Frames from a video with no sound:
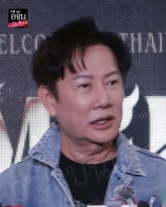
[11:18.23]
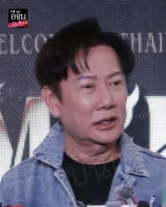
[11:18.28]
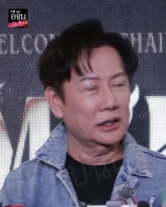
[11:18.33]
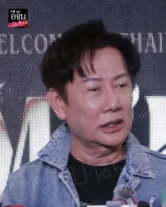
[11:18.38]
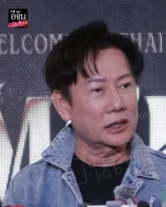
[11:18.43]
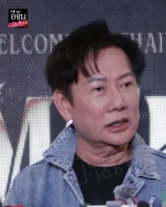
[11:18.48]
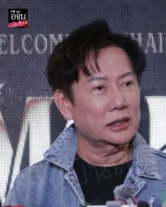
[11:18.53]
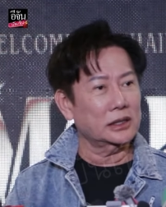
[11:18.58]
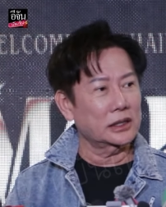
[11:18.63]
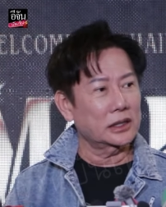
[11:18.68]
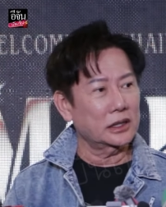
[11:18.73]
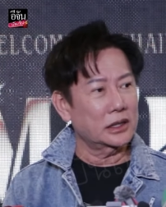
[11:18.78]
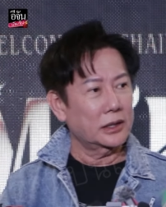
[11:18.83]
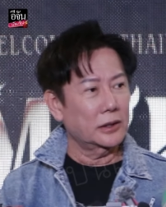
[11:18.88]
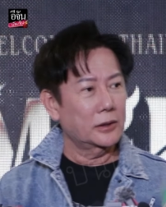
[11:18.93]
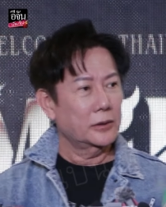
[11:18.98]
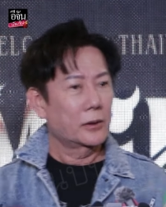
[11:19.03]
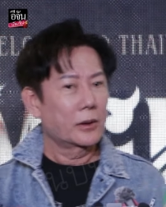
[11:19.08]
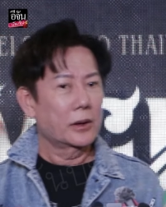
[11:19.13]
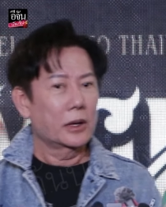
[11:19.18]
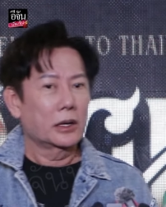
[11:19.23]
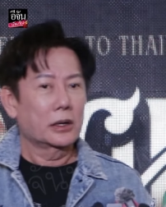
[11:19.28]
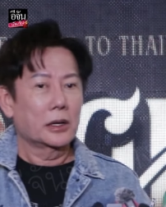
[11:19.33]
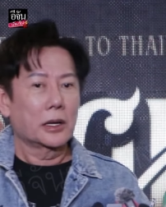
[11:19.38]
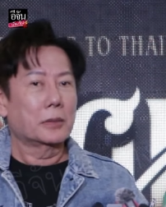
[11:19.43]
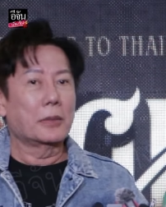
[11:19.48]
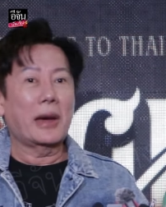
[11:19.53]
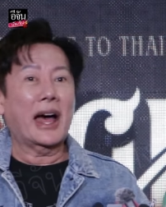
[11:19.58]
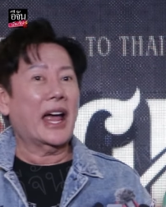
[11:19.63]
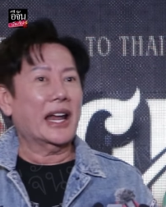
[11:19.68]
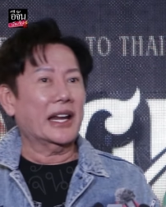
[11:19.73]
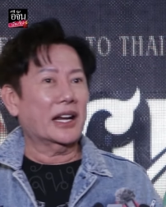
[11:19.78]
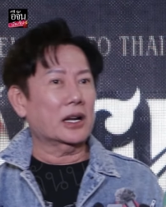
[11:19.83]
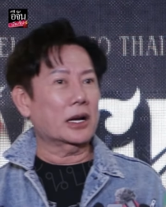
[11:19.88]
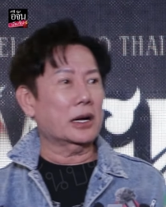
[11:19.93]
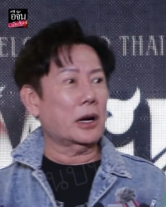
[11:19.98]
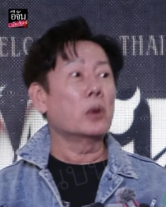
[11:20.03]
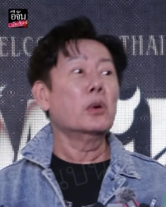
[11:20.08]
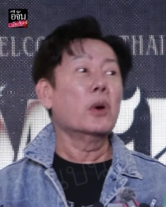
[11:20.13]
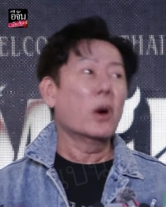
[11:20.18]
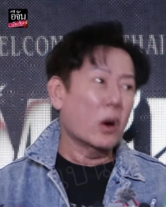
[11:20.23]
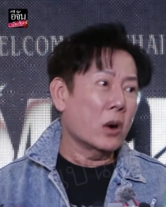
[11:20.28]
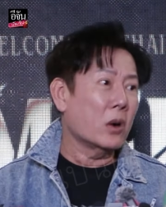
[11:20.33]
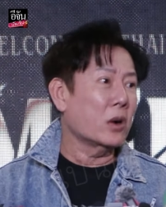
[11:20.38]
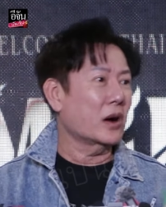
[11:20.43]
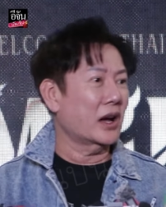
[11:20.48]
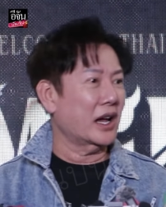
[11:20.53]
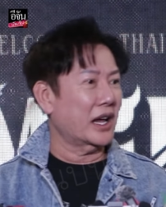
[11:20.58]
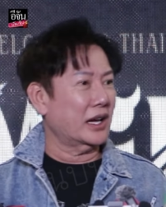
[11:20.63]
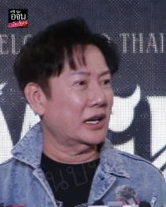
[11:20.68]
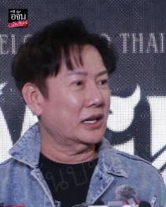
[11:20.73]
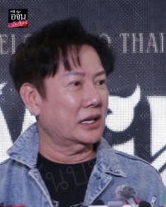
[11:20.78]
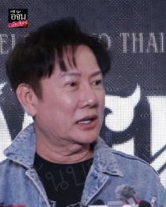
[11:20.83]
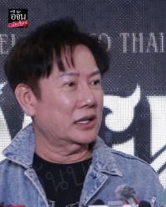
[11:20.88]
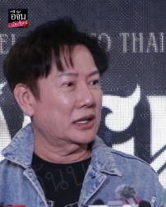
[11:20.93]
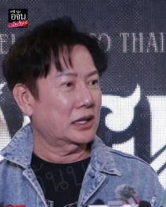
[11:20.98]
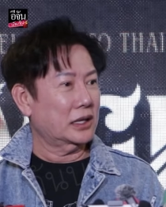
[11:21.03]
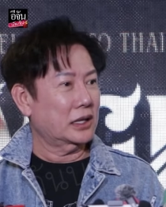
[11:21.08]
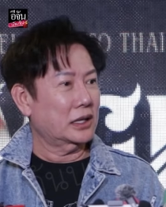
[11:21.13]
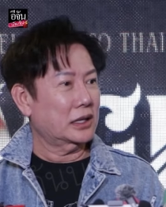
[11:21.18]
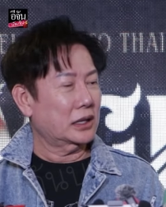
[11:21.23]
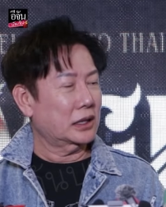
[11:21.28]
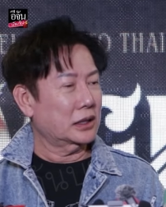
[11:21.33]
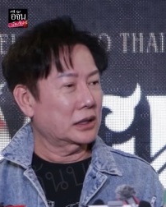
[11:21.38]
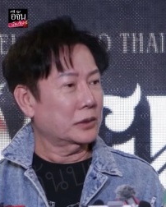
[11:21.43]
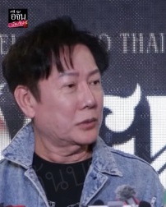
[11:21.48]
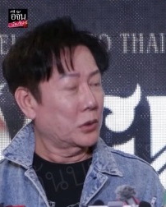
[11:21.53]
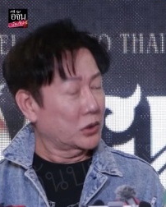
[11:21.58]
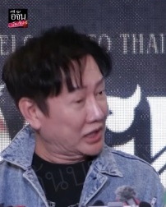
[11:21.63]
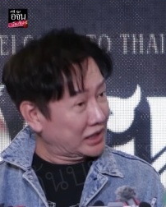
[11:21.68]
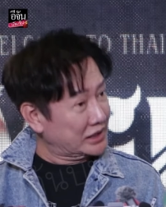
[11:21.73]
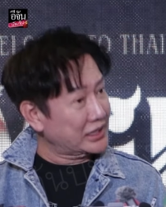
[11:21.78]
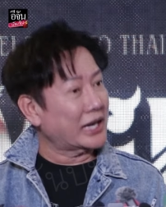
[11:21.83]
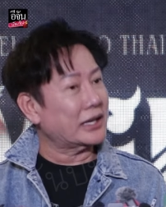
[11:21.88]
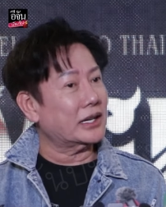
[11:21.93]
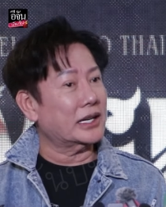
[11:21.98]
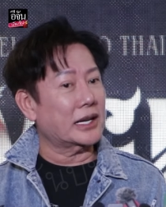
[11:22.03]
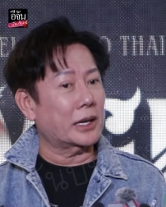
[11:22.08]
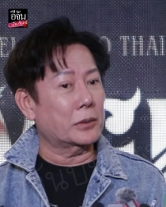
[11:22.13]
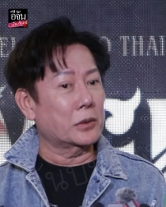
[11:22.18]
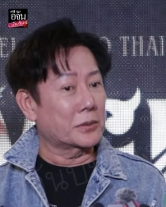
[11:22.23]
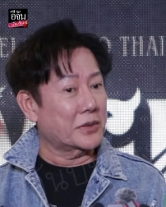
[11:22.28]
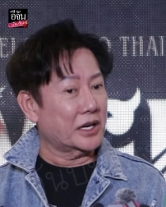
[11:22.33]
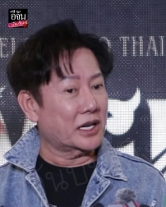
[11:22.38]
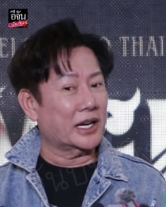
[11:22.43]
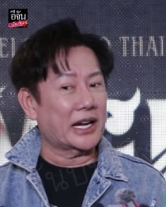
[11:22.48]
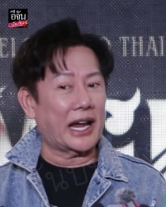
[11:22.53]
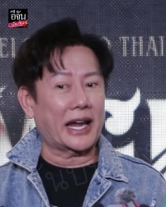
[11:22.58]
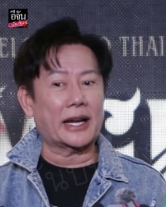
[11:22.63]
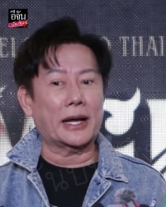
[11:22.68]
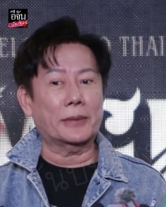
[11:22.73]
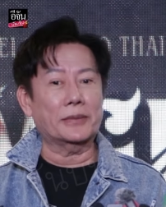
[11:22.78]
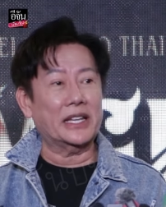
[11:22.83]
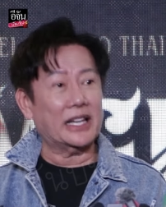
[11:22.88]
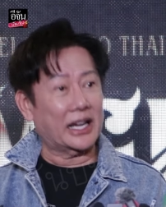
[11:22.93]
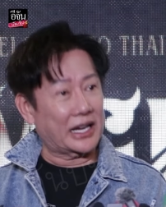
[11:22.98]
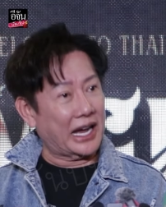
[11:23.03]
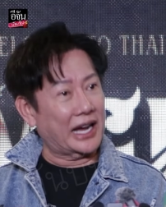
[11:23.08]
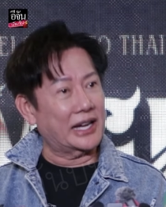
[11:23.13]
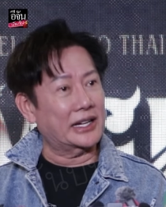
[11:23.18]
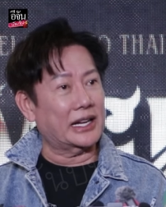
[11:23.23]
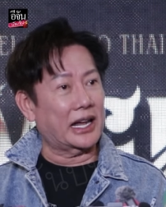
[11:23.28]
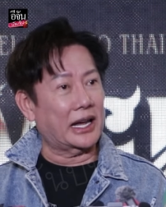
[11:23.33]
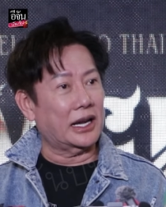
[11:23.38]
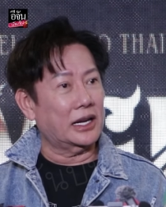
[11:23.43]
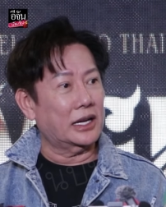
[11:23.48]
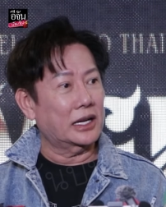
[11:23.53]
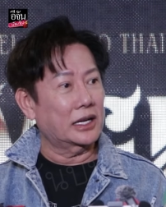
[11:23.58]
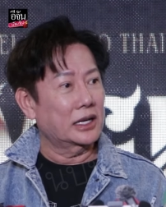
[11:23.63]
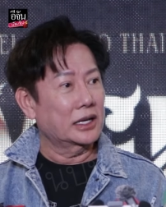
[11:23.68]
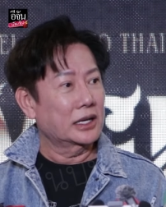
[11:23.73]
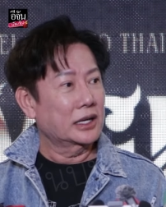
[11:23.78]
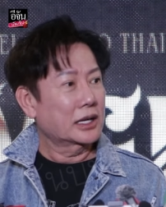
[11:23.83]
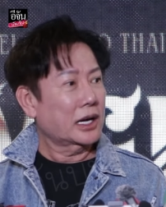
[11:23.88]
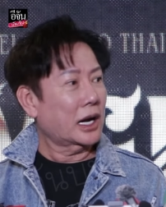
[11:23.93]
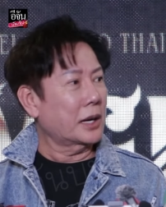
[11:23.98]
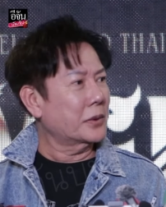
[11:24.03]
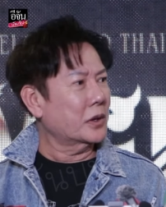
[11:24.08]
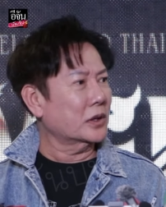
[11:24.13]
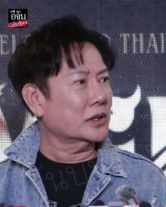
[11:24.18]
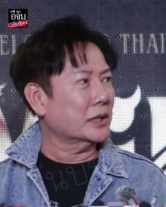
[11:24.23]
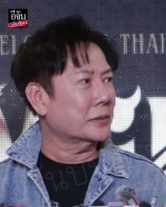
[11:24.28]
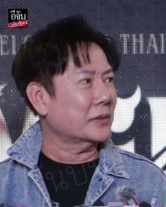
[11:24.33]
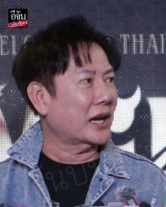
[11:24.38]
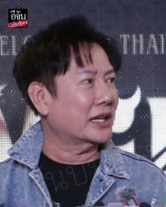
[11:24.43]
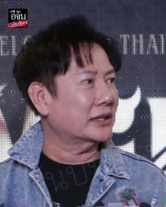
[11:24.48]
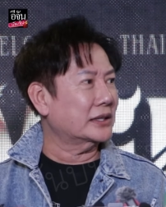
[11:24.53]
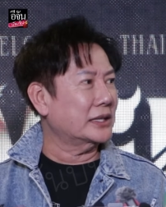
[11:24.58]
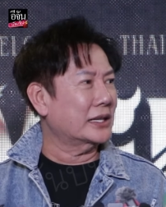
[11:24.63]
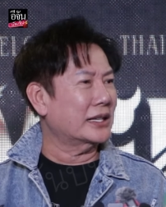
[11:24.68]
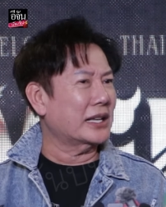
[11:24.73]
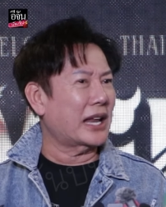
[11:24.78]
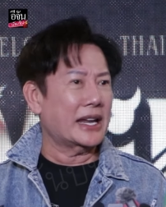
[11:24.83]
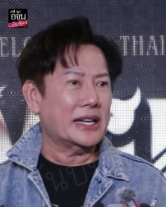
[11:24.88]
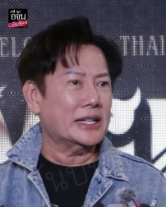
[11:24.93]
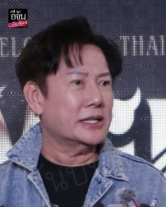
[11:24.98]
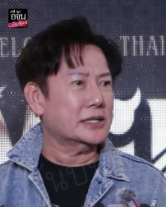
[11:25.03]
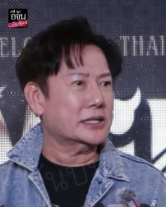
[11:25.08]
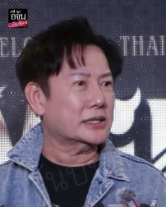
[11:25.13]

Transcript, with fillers: เขาไม่เกลียดไม่หรอเขาโง่ฮะพูดชัดๆเลยนะผมไม่เคยให้คำนี้กับใครนะเขาเป็นคนทำงานที่ไร้